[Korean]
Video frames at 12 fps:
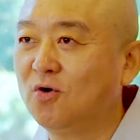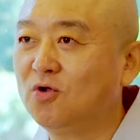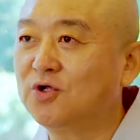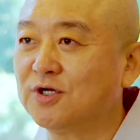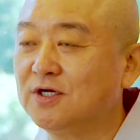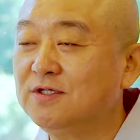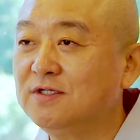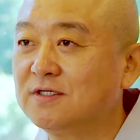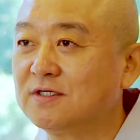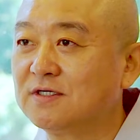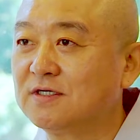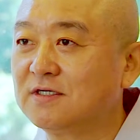오늘은
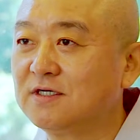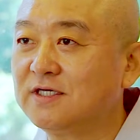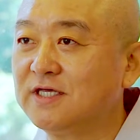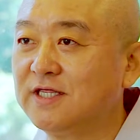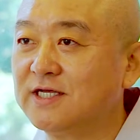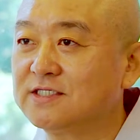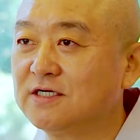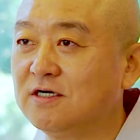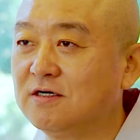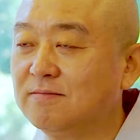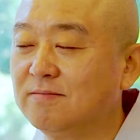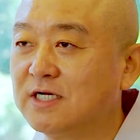거기에
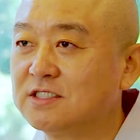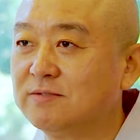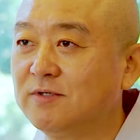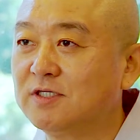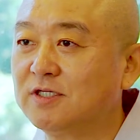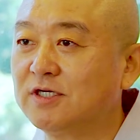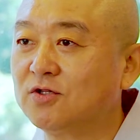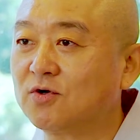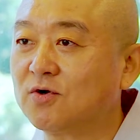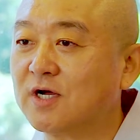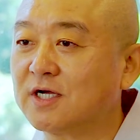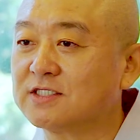대해서 말씀을
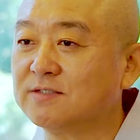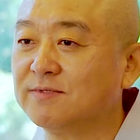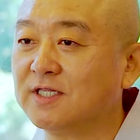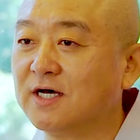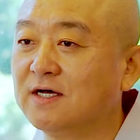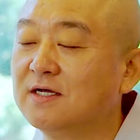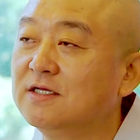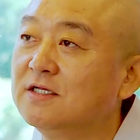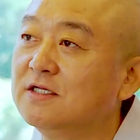드리도록 하겠습니다.